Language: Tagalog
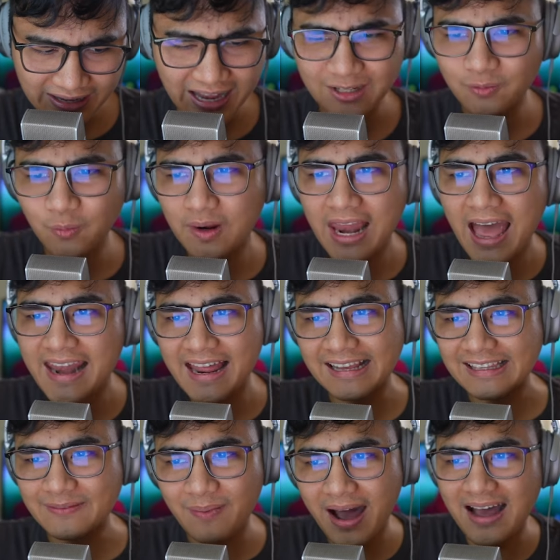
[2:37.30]
At wala nang
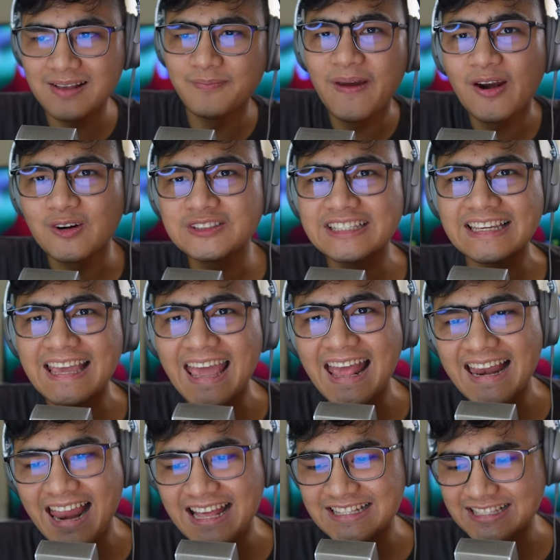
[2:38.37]
iba. Pero sige,
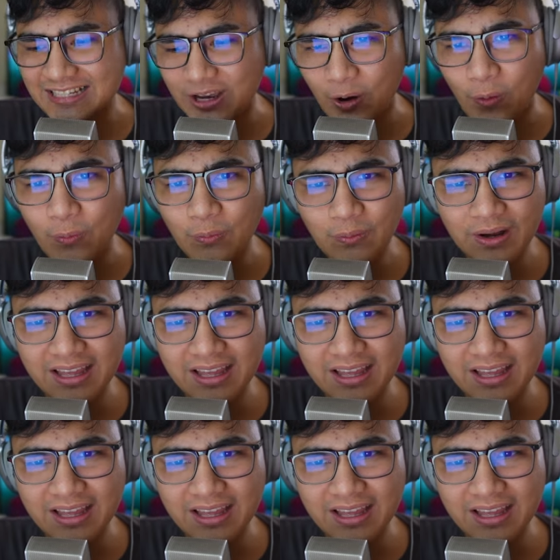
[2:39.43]
let's go.